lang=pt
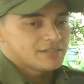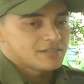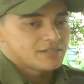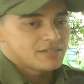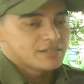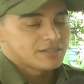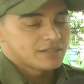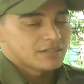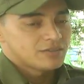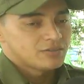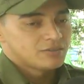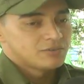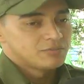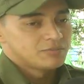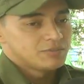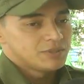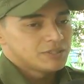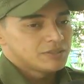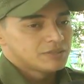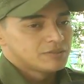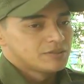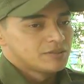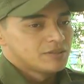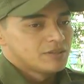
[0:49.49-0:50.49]
De quinta a
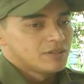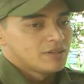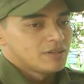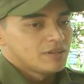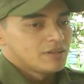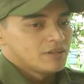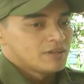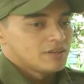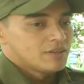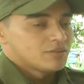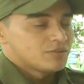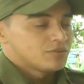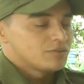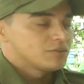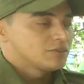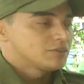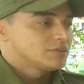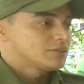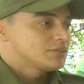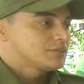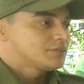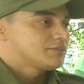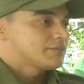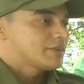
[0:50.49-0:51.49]
domingo,
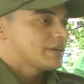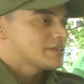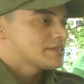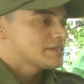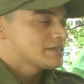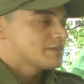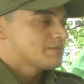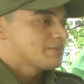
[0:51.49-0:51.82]
todos os finais de